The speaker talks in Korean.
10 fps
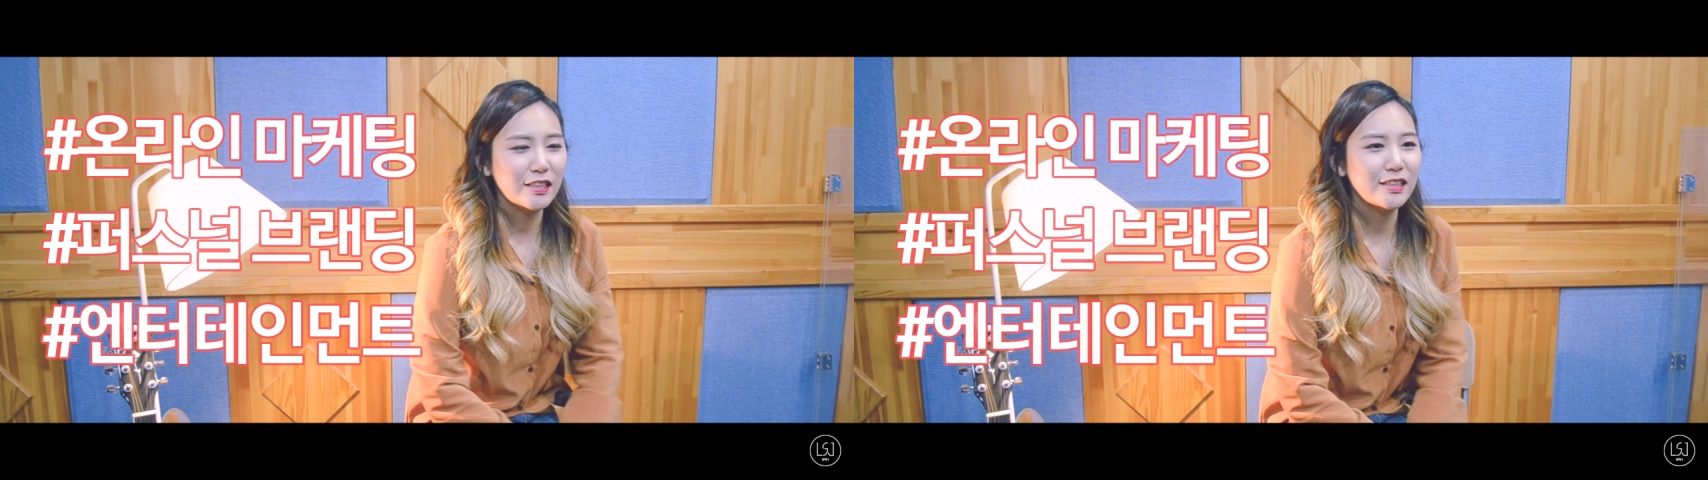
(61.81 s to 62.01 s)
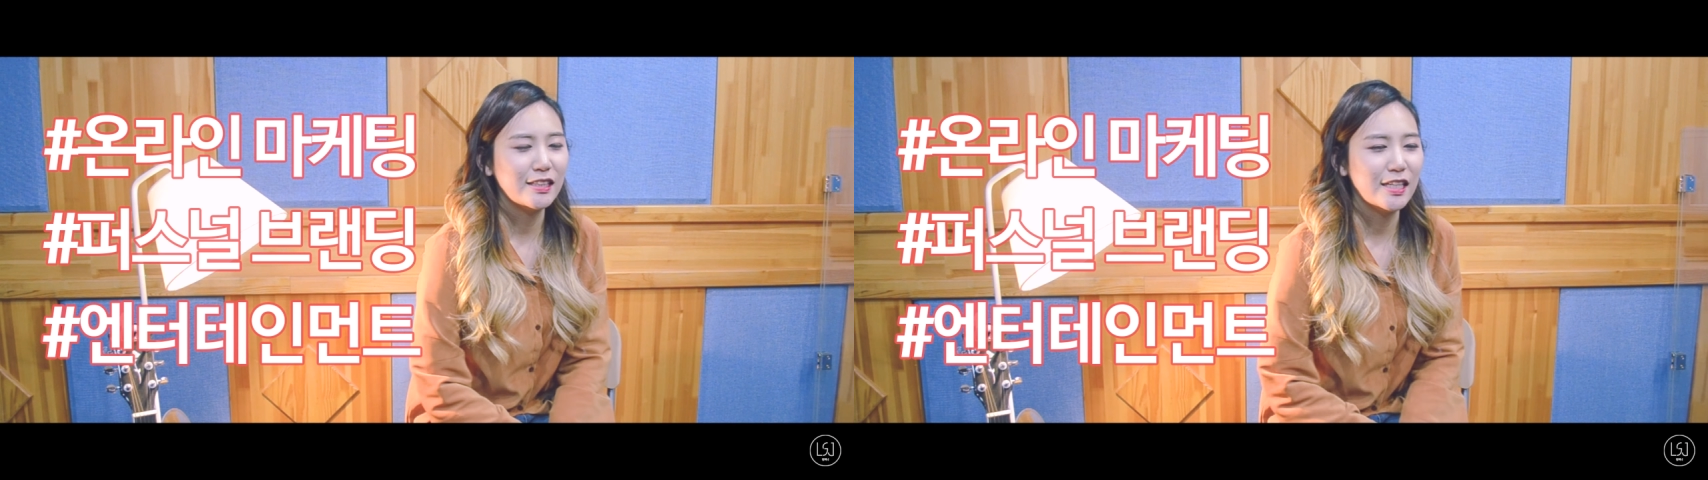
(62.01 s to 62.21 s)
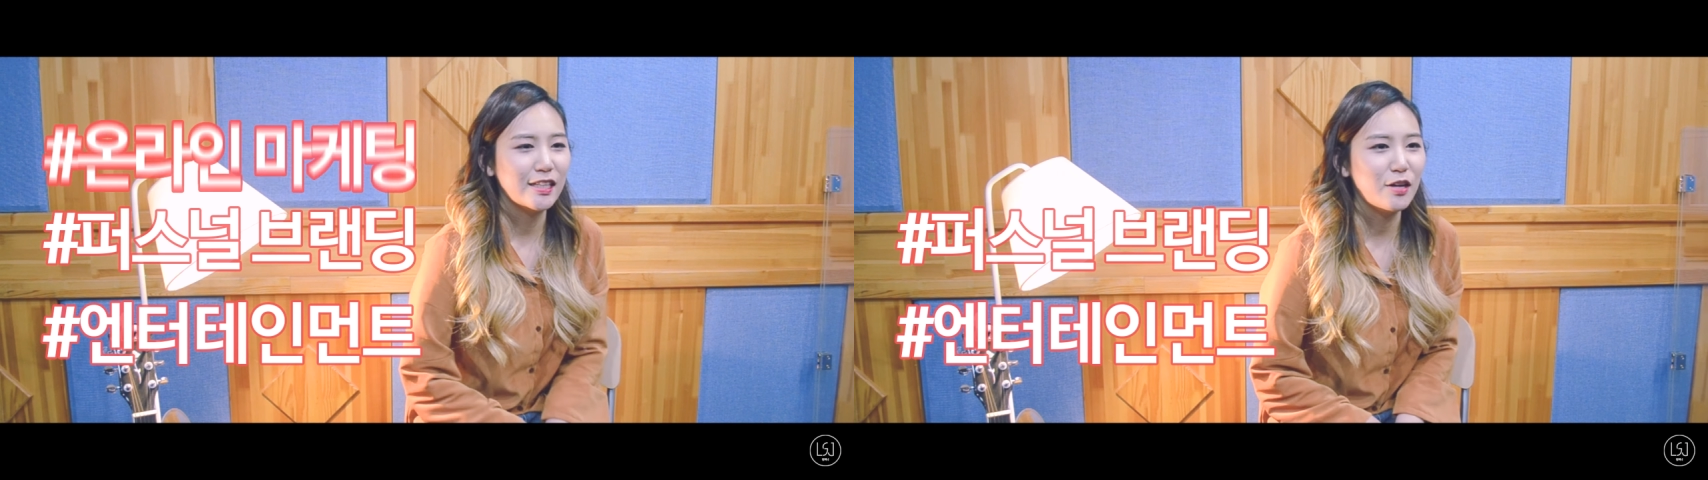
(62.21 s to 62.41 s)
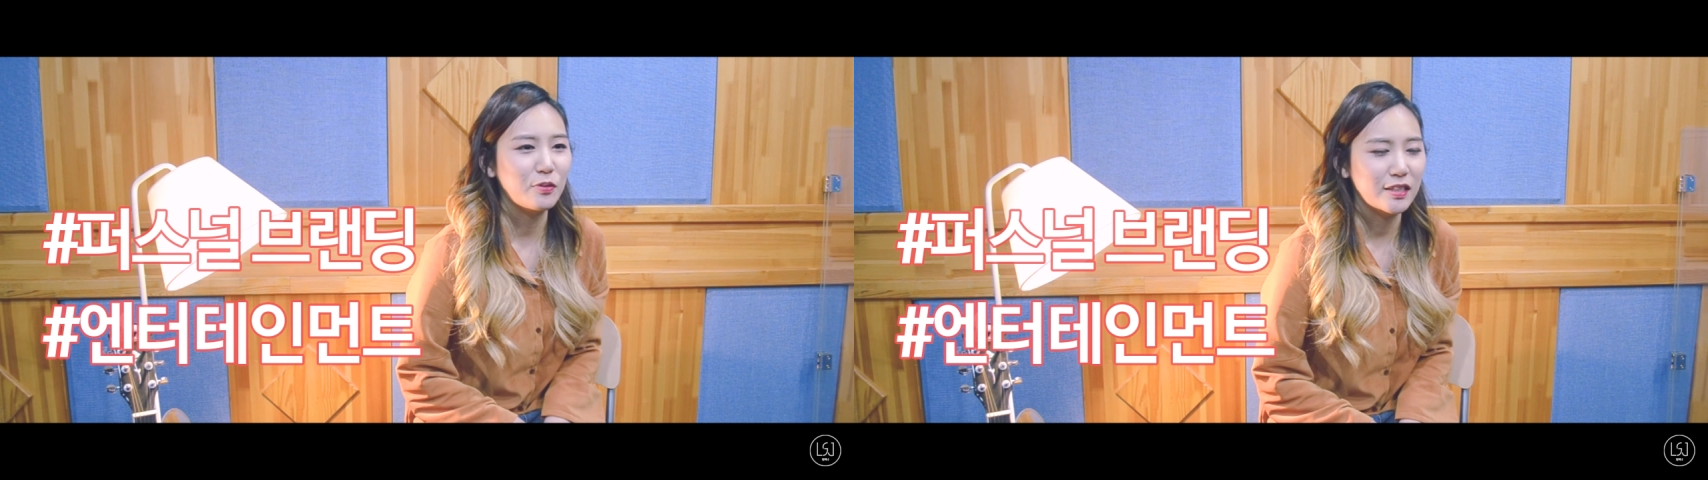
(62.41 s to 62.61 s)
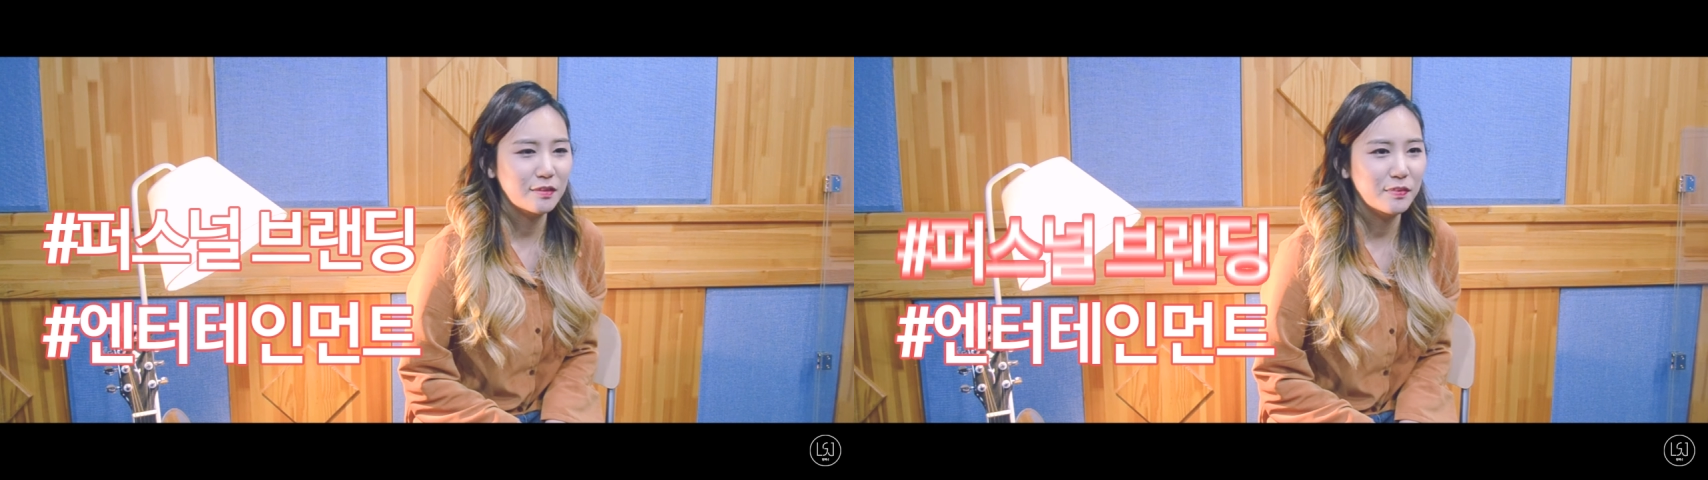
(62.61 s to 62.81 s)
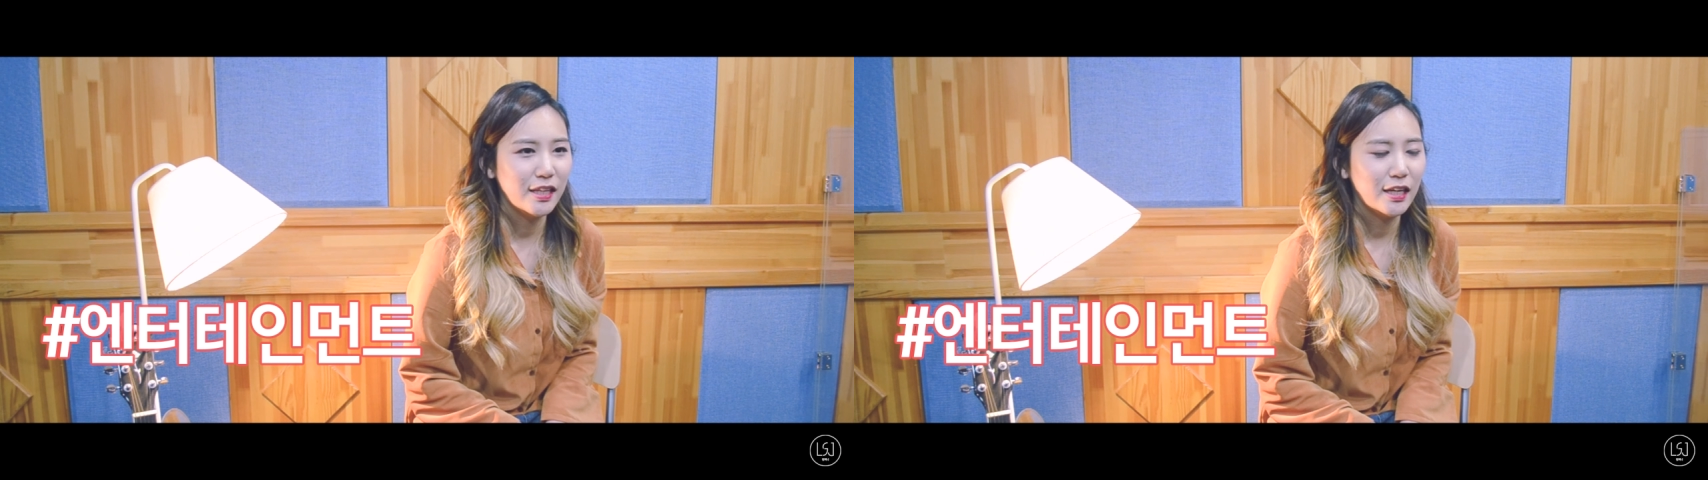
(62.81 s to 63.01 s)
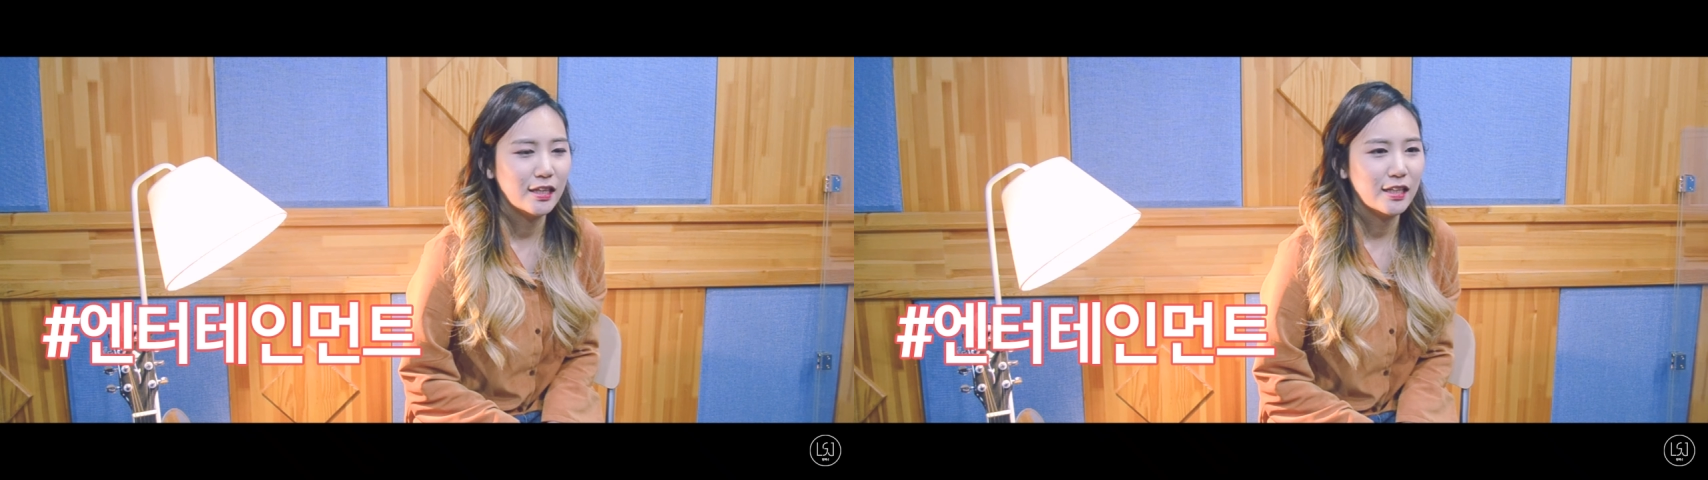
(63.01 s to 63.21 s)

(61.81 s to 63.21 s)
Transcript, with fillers: 이제 진행을 하고 있습니다.